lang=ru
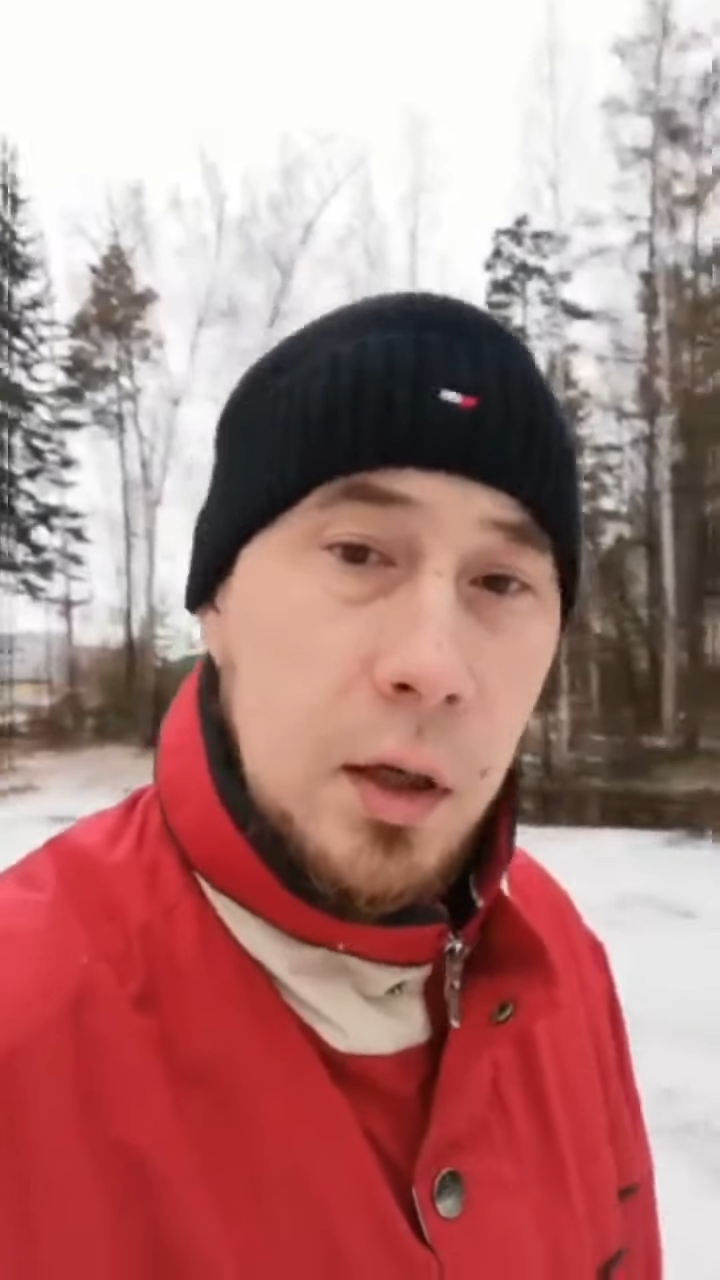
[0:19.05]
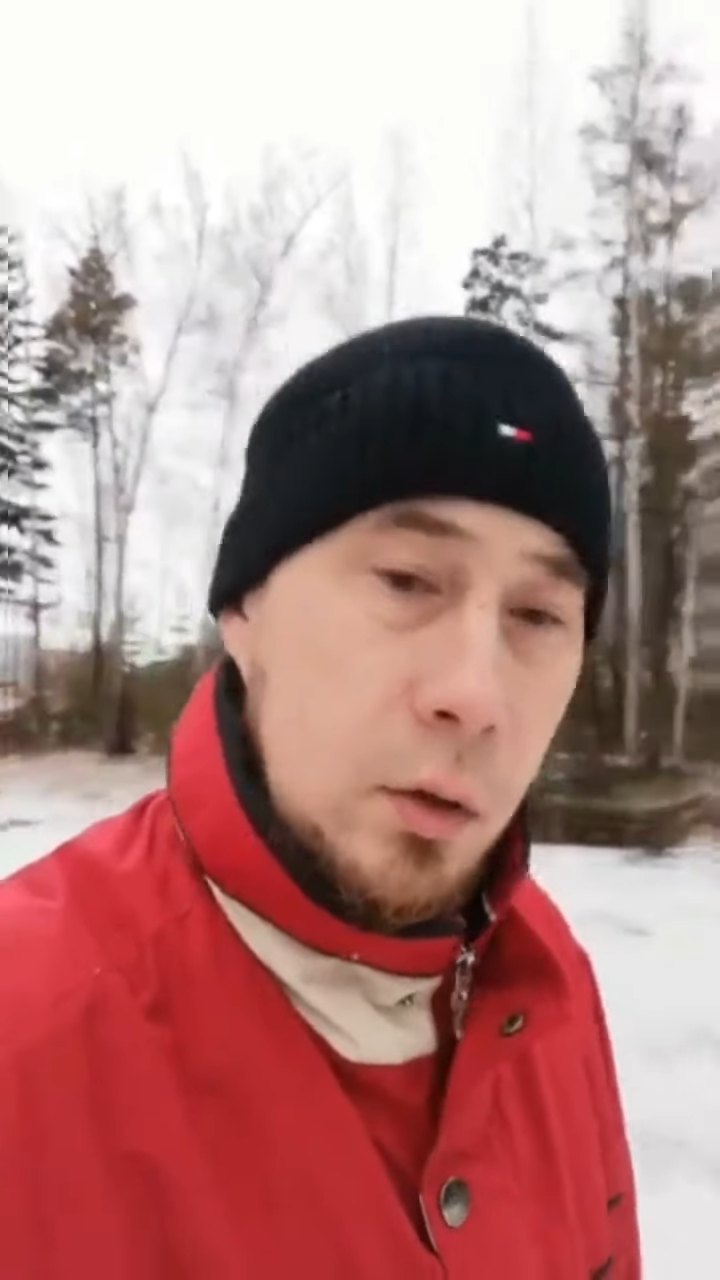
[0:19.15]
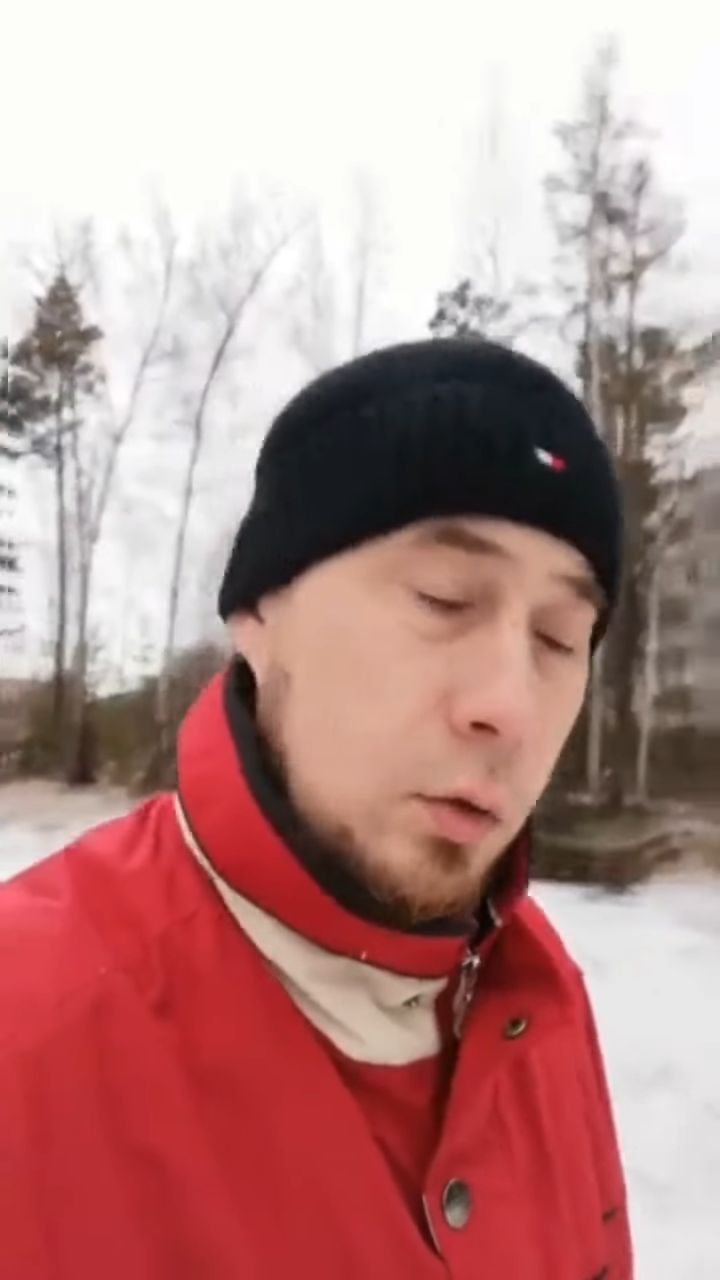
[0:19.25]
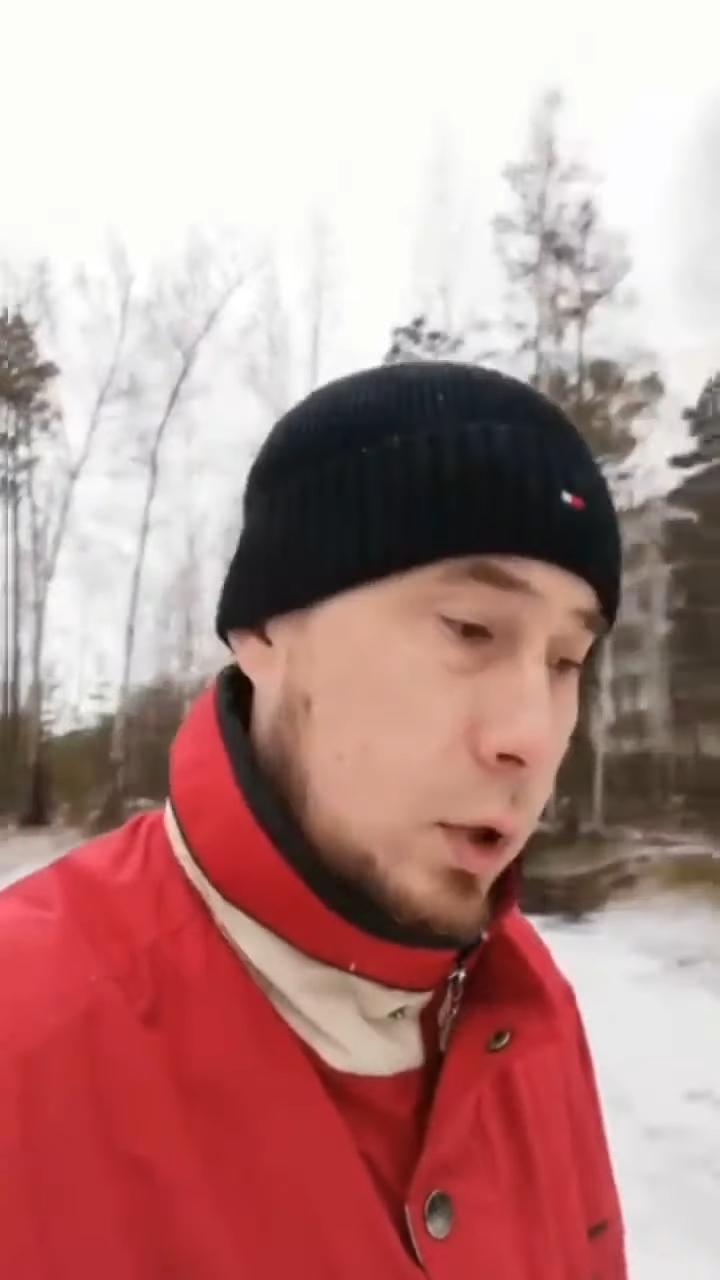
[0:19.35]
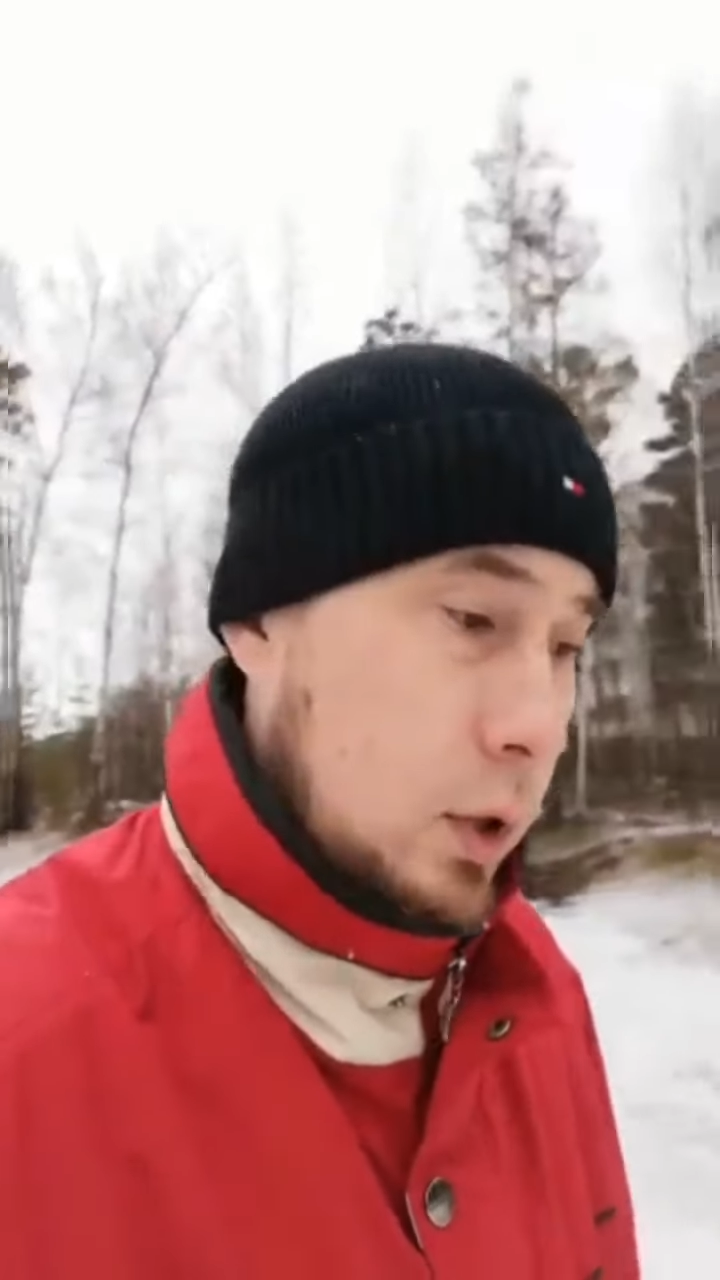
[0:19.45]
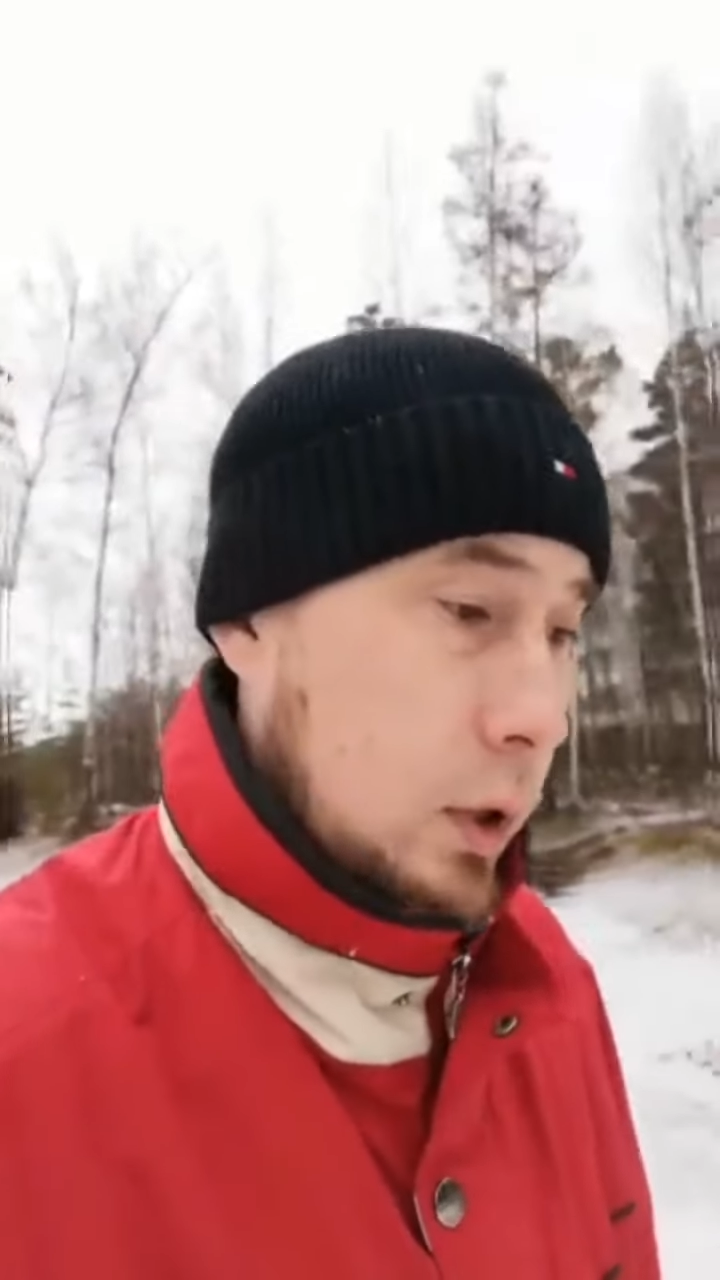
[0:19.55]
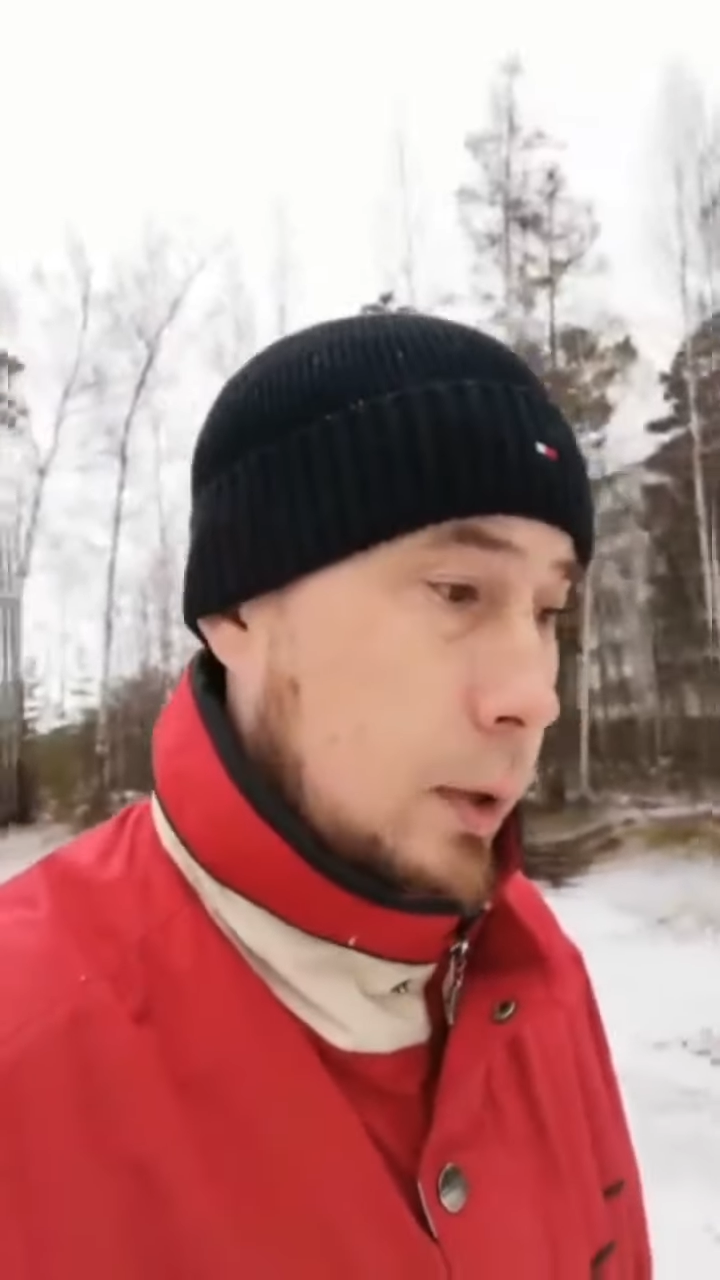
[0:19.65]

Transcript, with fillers: которых э,